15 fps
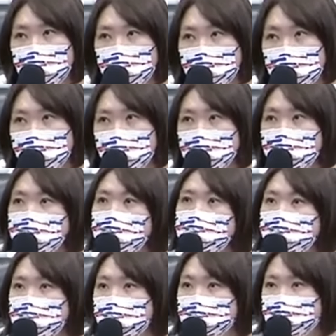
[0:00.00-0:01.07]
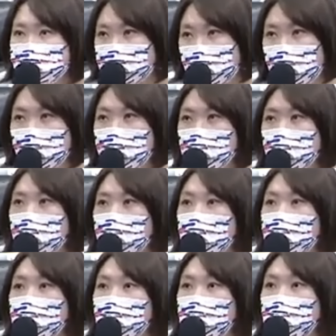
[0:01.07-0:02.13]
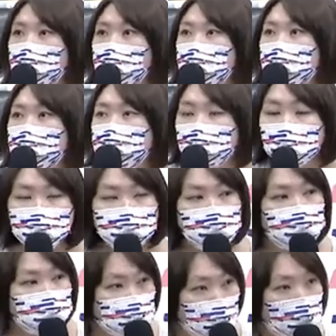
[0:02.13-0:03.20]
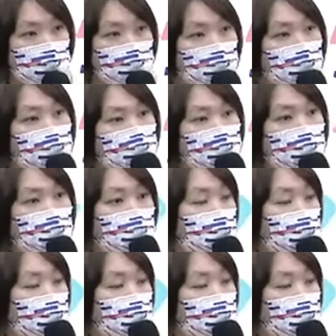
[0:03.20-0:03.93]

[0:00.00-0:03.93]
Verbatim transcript: 公务人员行政法哦，他是要求